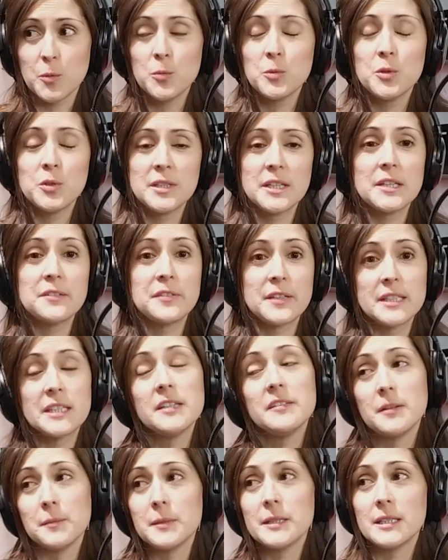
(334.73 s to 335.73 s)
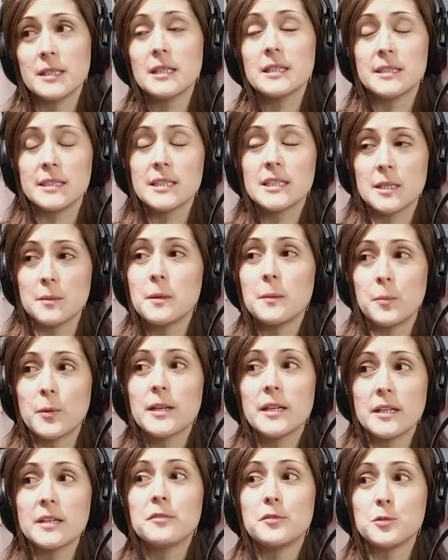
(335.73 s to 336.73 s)
Uno, que efectivamente el sistema
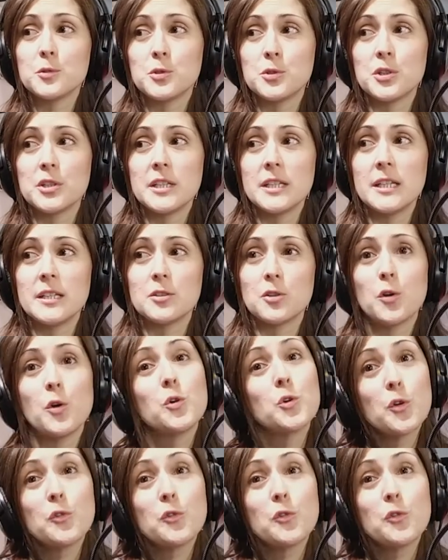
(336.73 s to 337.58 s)
puede que funcione o